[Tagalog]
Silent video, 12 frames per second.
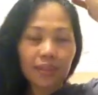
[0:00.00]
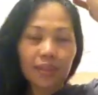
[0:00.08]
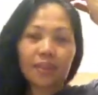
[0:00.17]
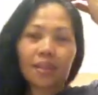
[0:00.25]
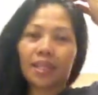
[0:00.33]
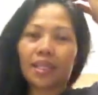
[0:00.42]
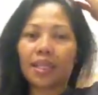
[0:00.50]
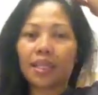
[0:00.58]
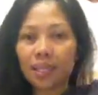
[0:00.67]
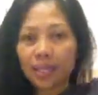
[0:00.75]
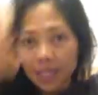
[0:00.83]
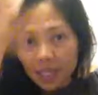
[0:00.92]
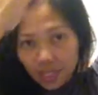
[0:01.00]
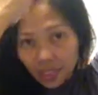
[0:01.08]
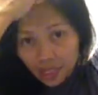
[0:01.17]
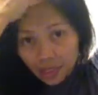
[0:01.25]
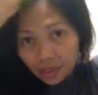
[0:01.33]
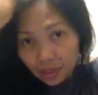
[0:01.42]
Okay.
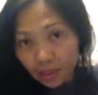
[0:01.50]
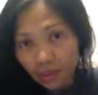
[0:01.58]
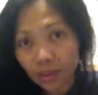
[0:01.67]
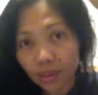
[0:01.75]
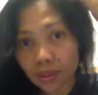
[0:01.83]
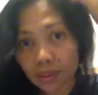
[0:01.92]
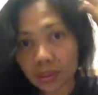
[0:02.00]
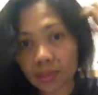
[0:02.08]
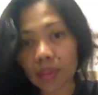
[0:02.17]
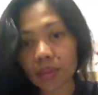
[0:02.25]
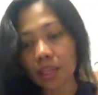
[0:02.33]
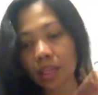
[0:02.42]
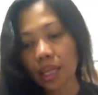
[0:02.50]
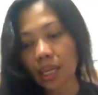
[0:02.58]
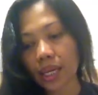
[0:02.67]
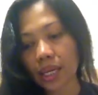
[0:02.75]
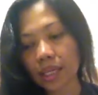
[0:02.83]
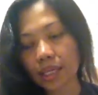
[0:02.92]
So, bawat
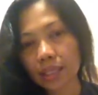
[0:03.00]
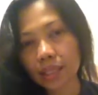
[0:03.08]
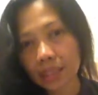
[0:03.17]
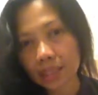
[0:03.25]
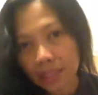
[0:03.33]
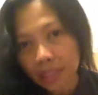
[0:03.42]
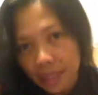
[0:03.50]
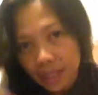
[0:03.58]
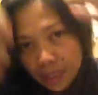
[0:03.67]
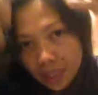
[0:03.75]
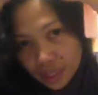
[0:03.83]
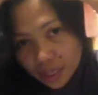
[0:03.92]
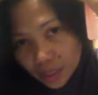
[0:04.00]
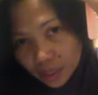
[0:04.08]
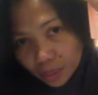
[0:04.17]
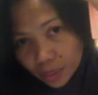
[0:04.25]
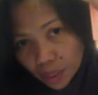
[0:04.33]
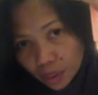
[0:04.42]
line,
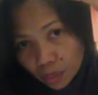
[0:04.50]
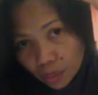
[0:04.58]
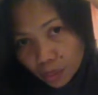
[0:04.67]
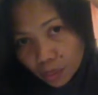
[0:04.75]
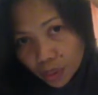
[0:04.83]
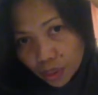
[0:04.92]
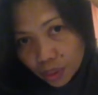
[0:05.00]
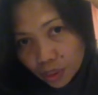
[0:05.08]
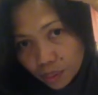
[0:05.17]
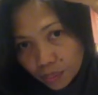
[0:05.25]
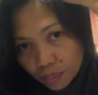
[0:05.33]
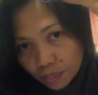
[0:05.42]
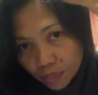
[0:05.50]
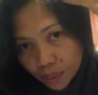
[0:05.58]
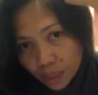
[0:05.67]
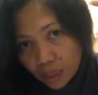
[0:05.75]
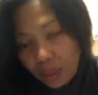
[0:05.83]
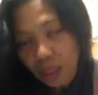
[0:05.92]
sprayan niyo po.
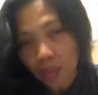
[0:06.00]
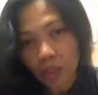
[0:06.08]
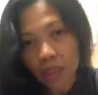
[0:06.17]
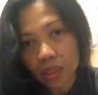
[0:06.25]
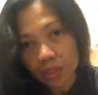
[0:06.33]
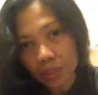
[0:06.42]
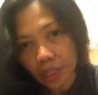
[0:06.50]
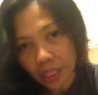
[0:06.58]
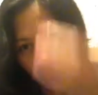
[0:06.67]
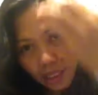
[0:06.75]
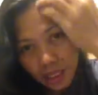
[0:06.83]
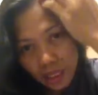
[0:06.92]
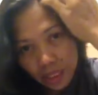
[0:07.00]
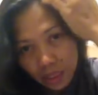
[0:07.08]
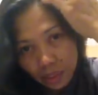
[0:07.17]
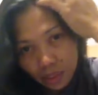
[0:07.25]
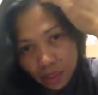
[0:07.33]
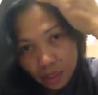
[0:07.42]
dalawang spray. Tapos
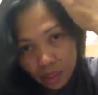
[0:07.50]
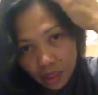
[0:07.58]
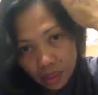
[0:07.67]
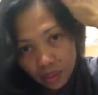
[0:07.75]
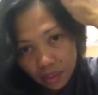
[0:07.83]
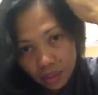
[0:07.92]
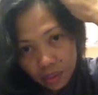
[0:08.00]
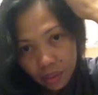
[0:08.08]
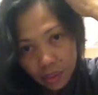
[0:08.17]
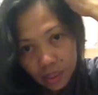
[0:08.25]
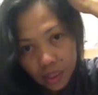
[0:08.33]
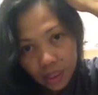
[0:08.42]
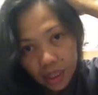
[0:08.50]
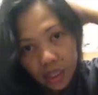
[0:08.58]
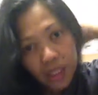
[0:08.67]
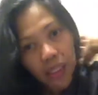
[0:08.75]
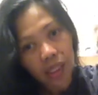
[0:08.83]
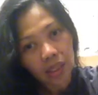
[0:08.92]
itong kamay na to,
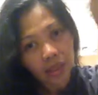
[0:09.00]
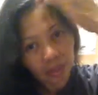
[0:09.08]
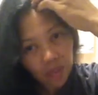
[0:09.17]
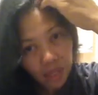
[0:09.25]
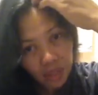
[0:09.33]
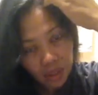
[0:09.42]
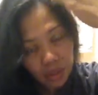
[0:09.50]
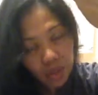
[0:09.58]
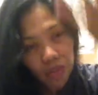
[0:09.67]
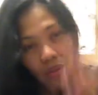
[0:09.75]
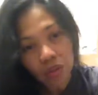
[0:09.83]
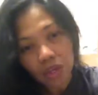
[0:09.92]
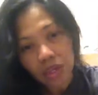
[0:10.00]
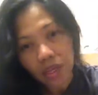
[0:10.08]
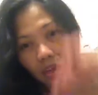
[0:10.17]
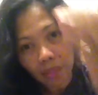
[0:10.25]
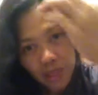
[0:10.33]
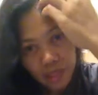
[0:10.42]
kung ayaw niyo mag-oily ang
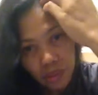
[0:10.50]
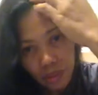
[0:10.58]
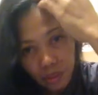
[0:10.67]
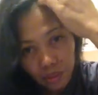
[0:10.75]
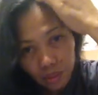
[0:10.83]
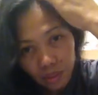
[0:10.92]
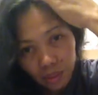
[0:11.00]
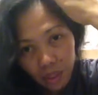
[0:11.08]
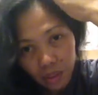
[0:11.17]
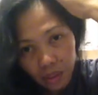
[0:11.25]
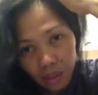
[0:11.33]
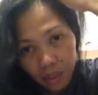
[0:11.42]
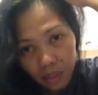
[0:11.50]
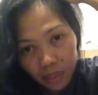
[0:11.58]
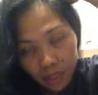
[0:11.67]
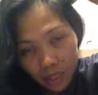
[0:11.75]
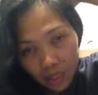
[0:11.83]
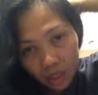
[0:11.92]
kamay niyo, ah, gamit
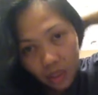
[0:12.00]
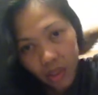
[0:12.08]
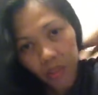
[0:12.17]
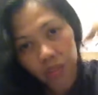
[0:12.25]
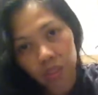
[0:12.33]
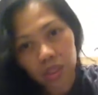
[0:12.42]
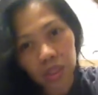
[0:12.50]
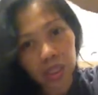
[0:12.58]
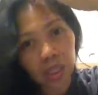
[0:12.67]
kayo ng gloves.